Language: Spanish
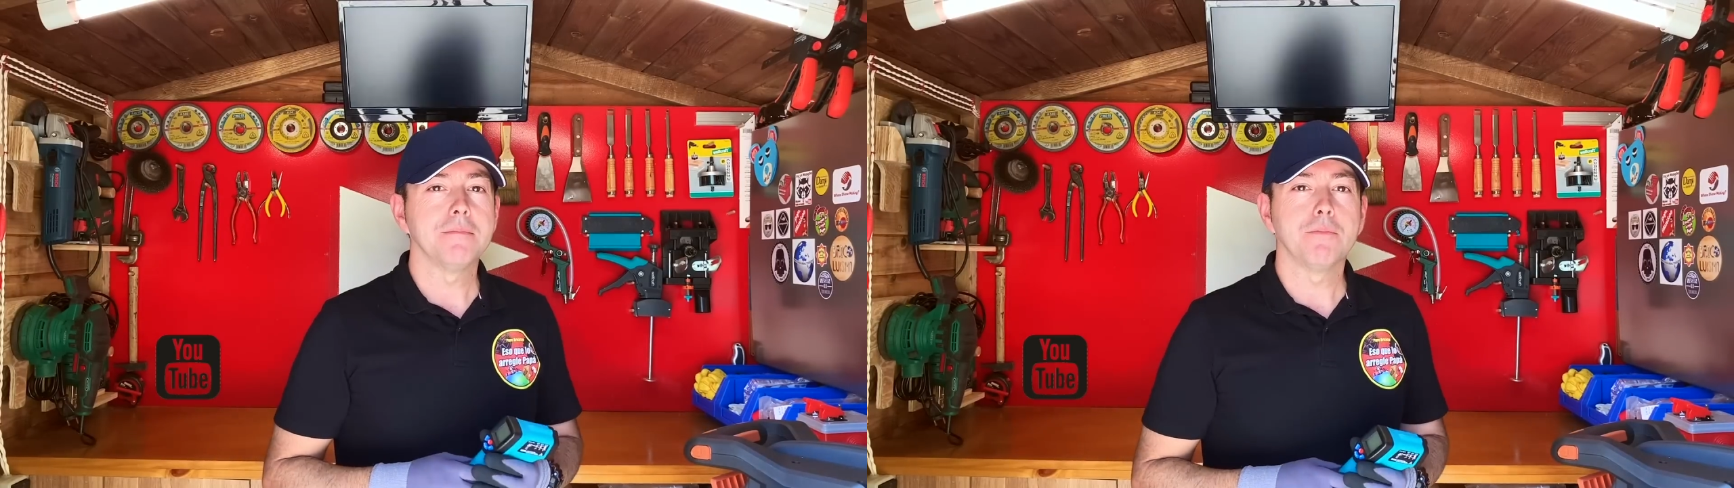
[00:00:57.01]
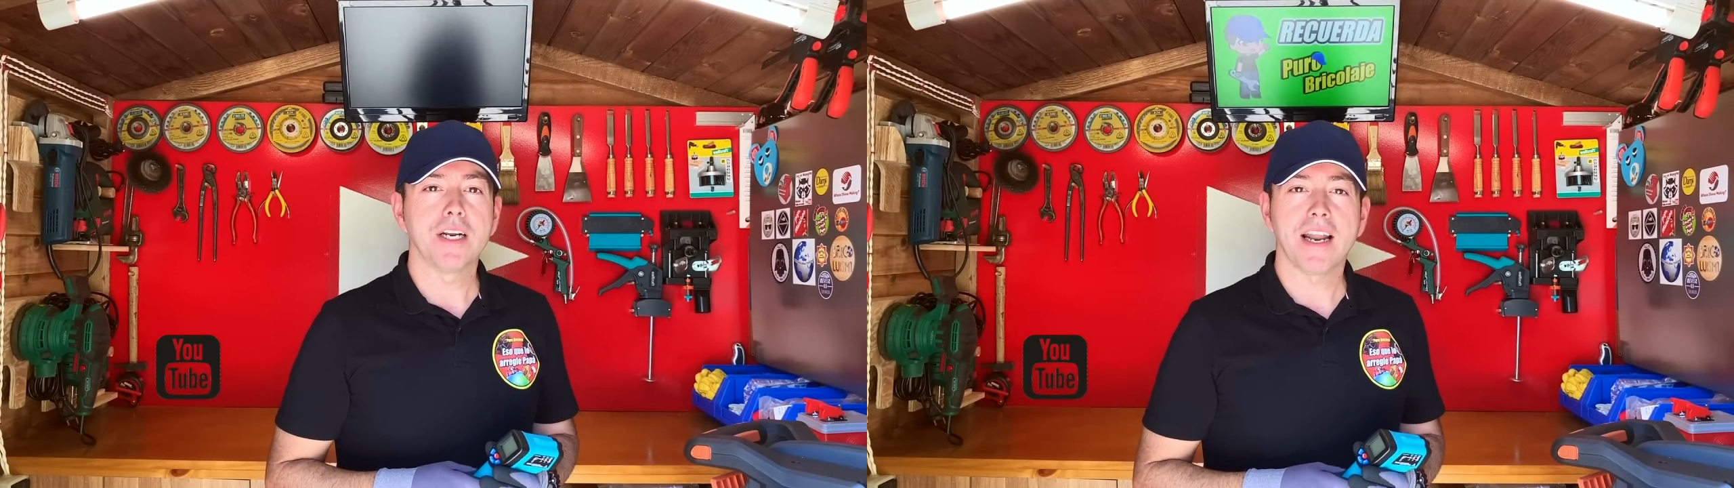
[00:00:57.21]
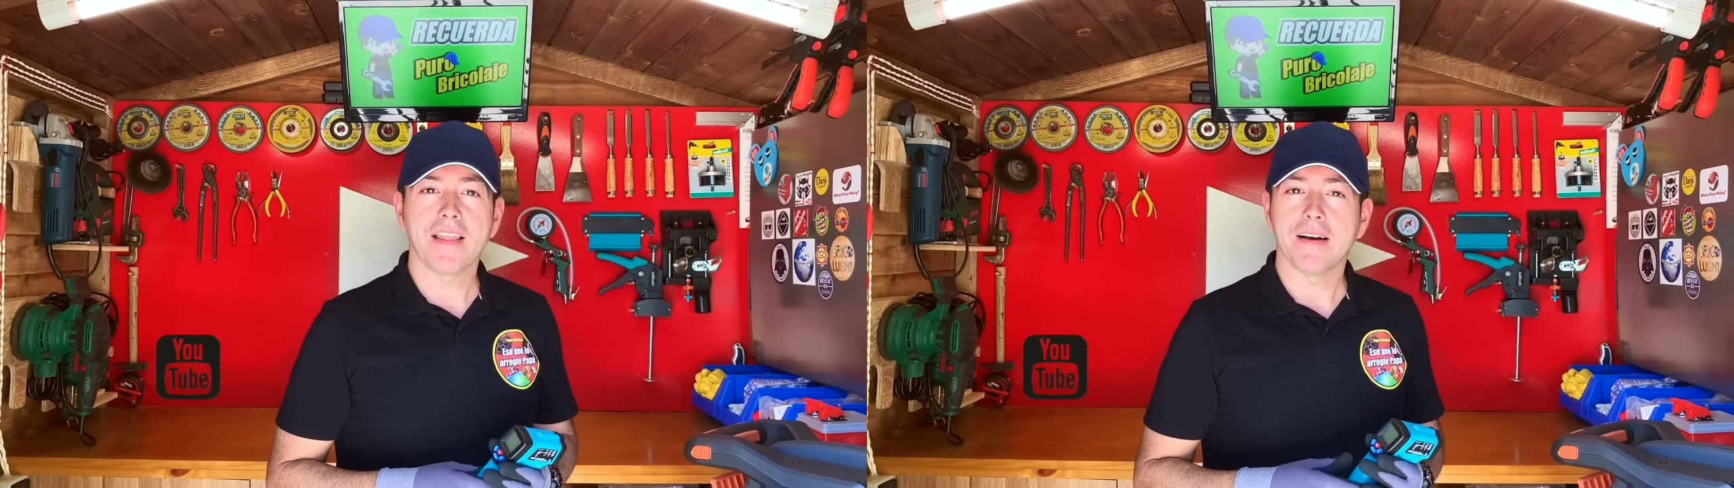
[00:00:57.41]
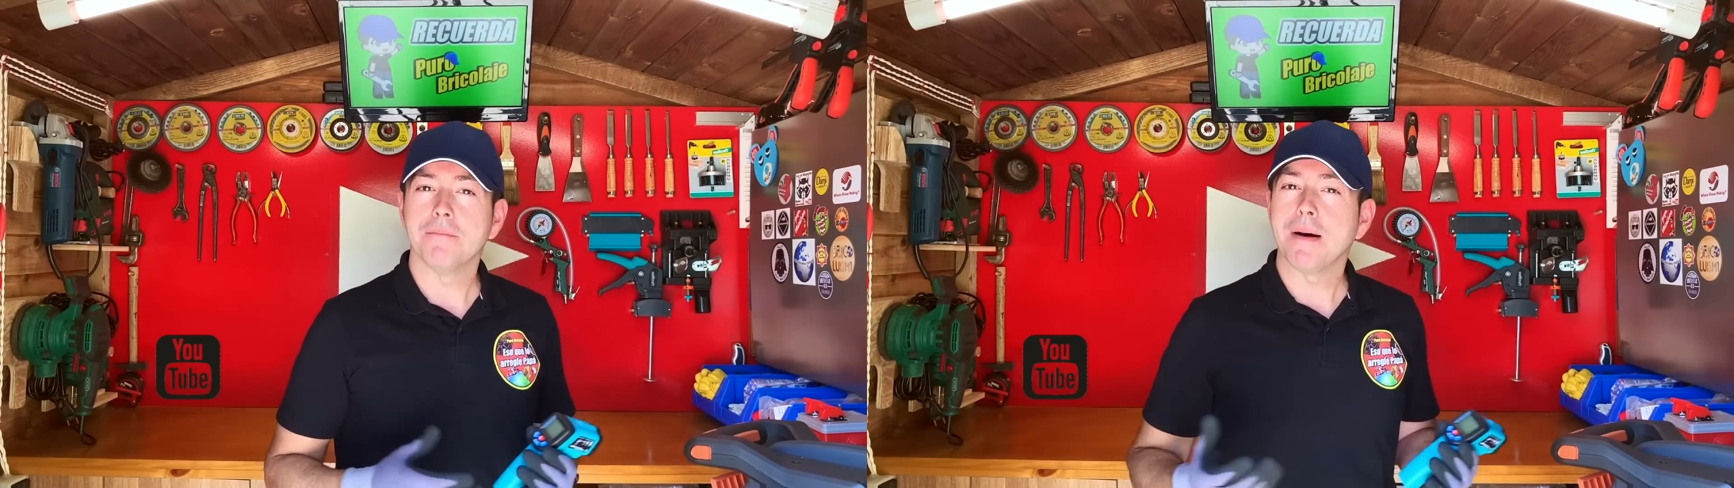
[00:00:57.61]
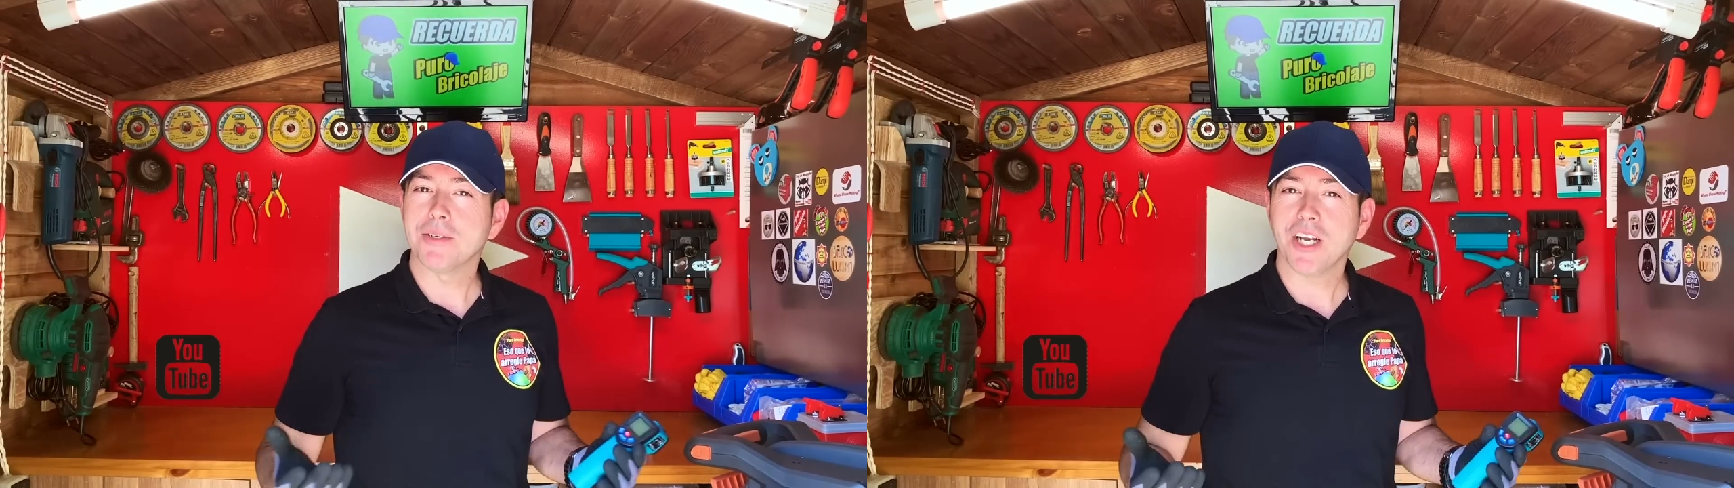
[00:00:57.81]
Pues nada,
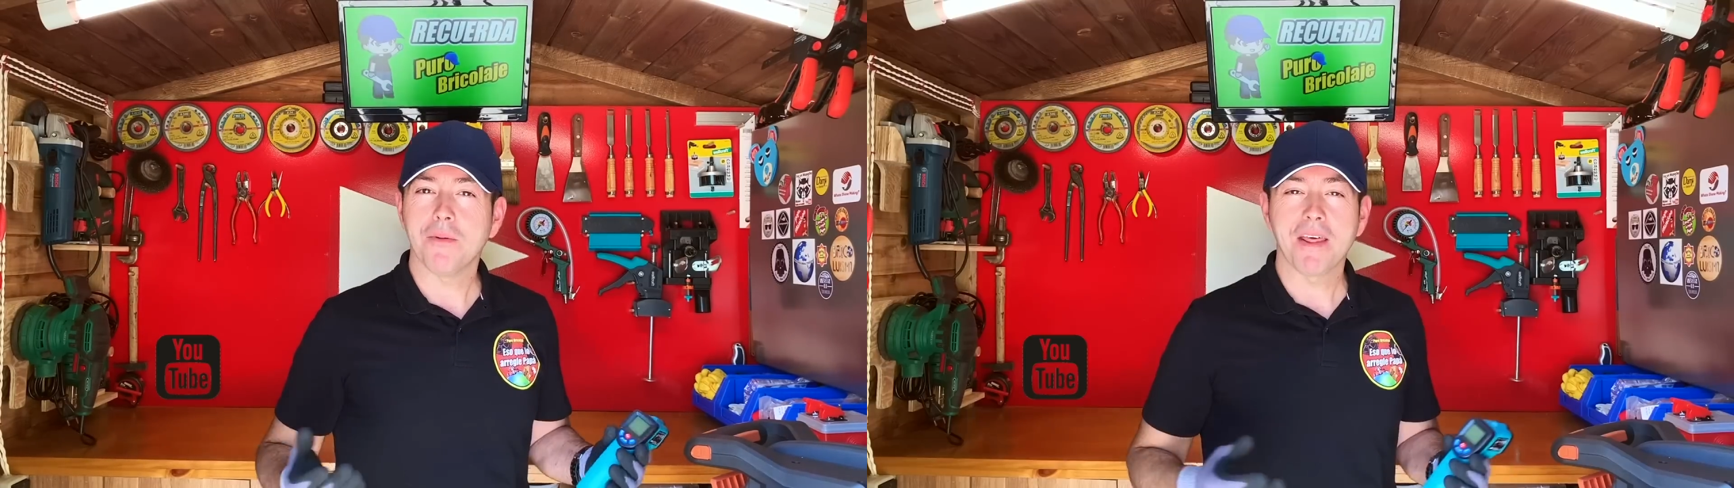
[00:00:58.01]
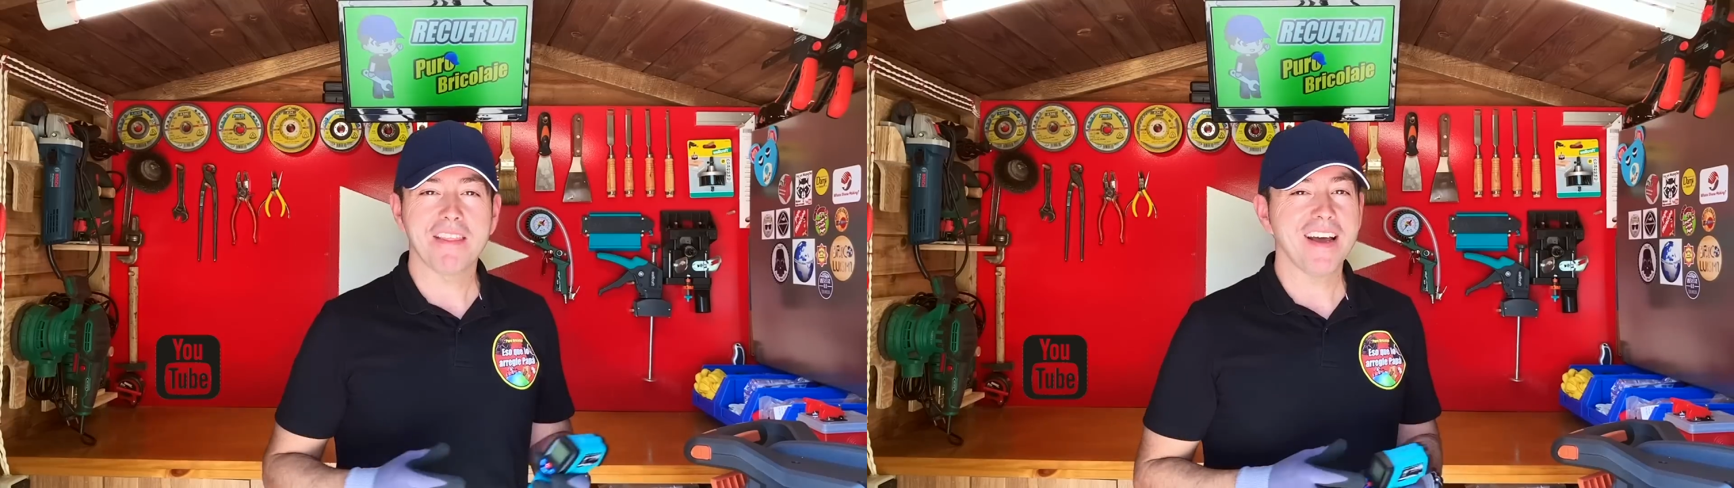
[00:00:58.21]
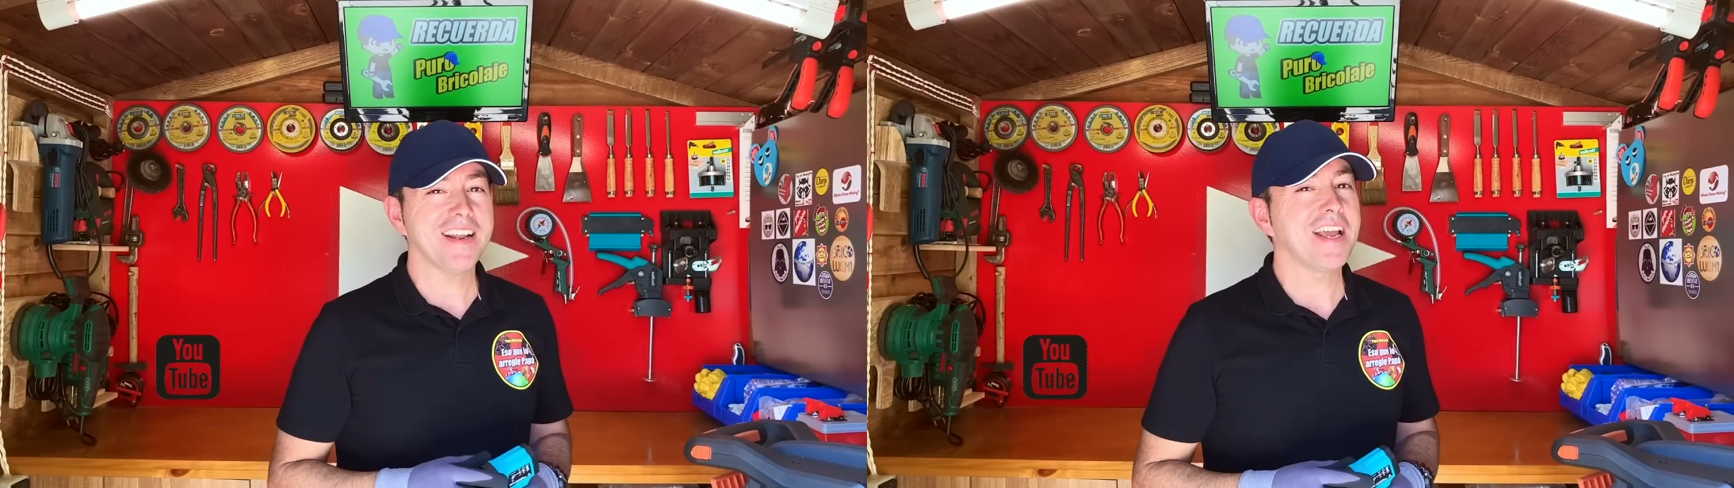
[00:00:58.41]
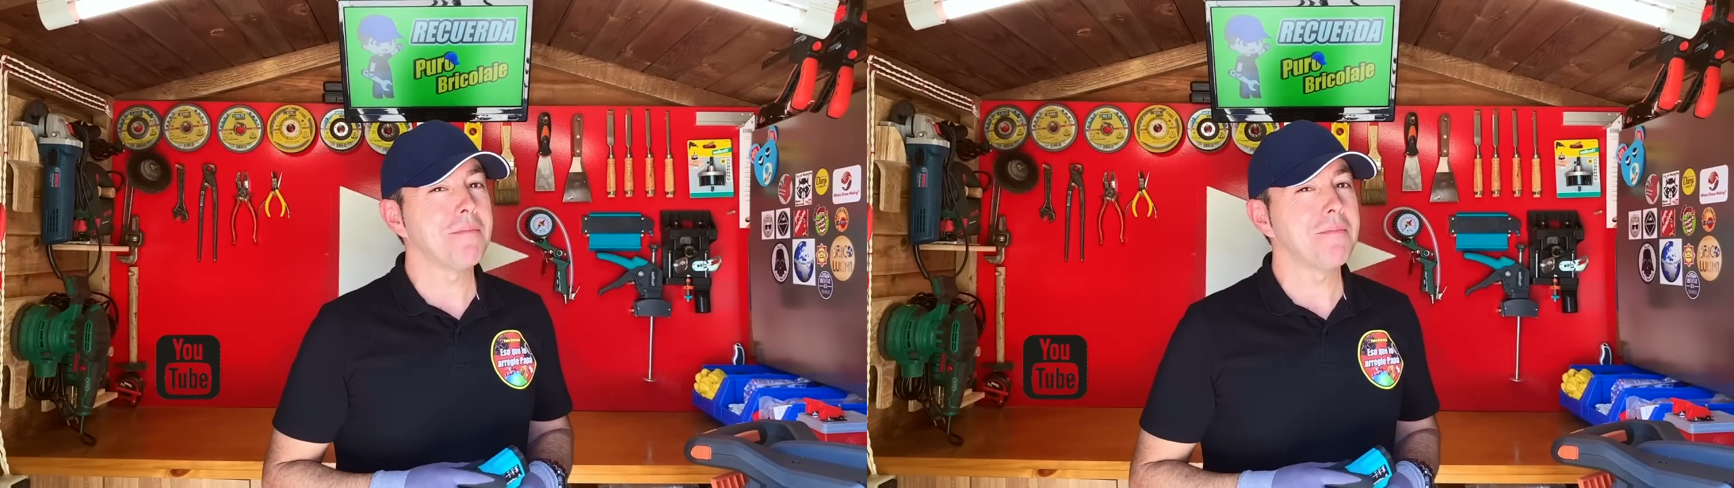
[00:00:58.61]
vamos a comenzar,